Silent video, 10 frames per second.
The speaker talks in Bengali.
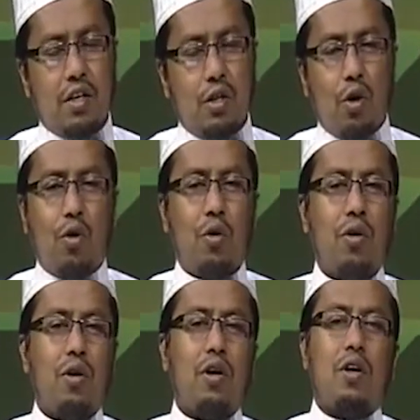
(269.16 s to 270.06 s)
তখন
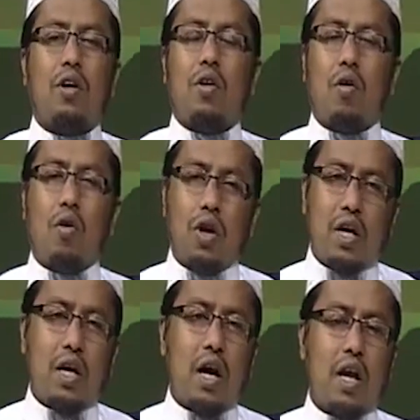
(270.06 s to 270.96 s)
অনেক
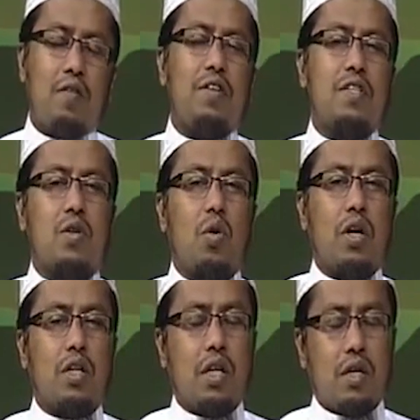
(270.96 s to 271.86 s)
হানাফি
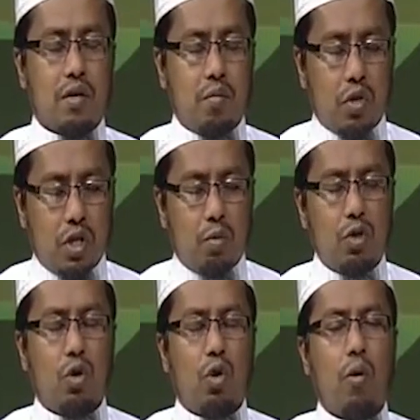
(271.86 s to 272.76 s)
স্কলারদের মতামত
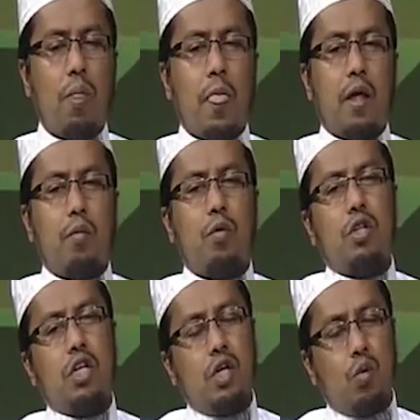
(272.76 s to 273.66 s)
হলো
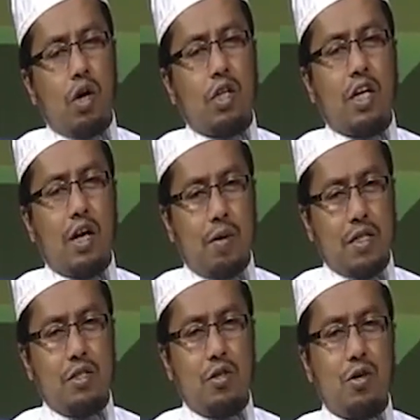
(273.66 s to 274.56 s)
প্রতিটি ওয়াক্তের
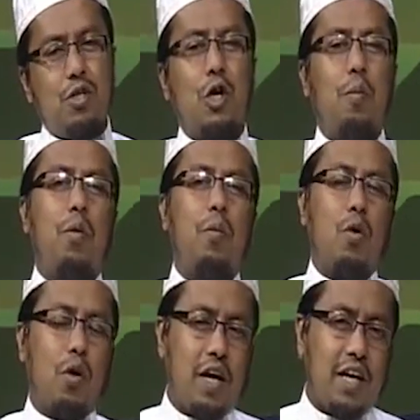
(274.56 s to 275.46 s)
নামাজের জন্য সম্ভব
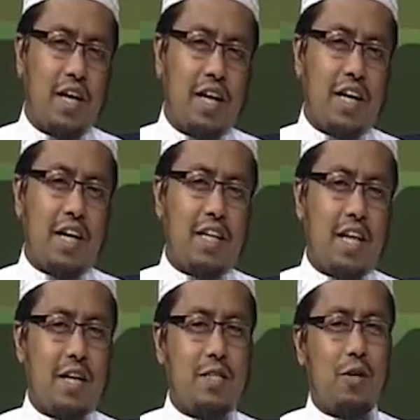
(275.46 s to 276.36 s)
হলে
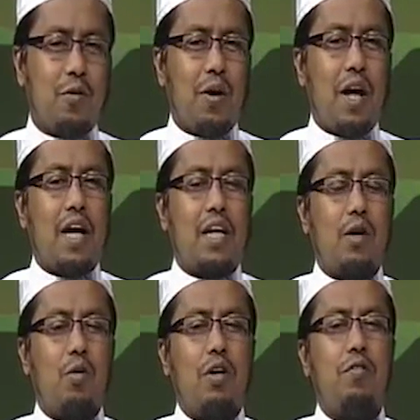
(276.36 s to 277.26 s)
তারা যেন একটা
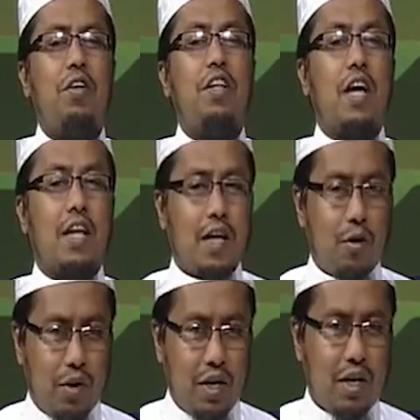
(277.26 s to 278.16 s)
করে ফিদি আদায়
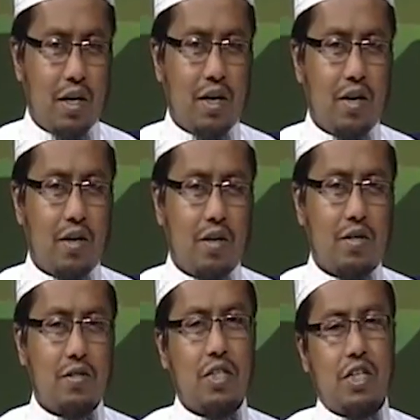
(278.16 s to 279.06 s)
করে
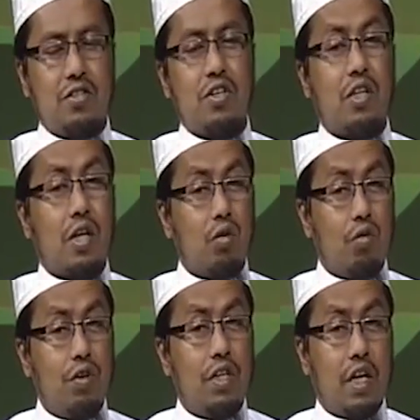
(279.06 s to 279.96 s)
যেটা সৎকাতুল
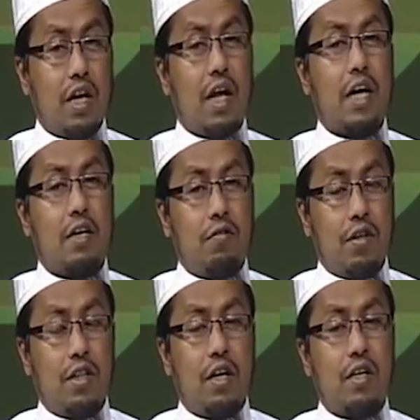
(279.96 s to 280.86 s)
ফিতির একটি
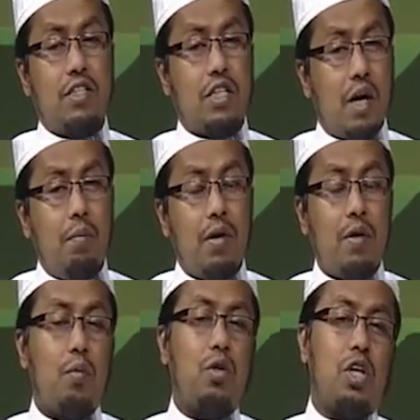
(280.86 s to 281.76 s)
ফিতরার যে দাম
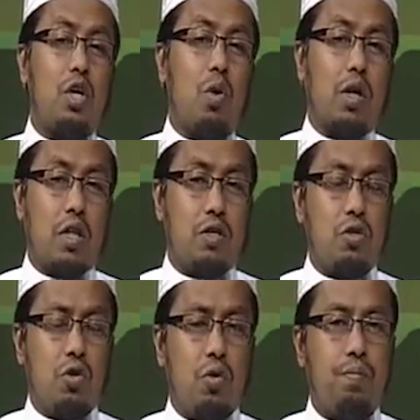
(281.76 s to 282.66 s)
প্রতিটি ওয়াক্তের
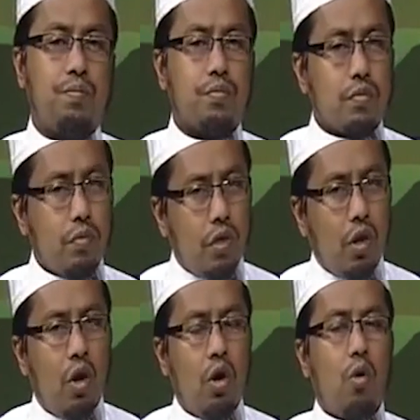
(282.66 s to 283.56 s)
জন্য
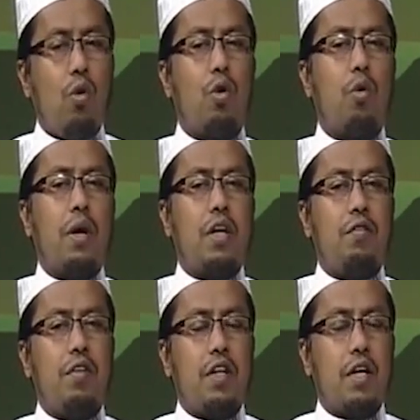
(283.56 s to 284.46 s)
ওইরকম একটি
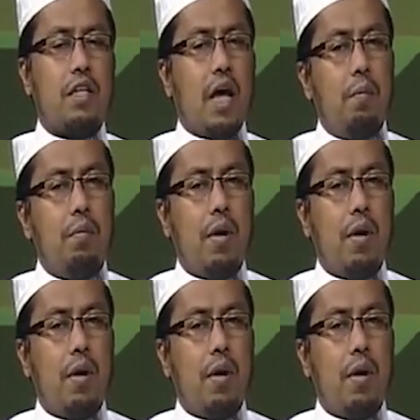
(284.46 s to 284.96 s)
ফিতরার দাম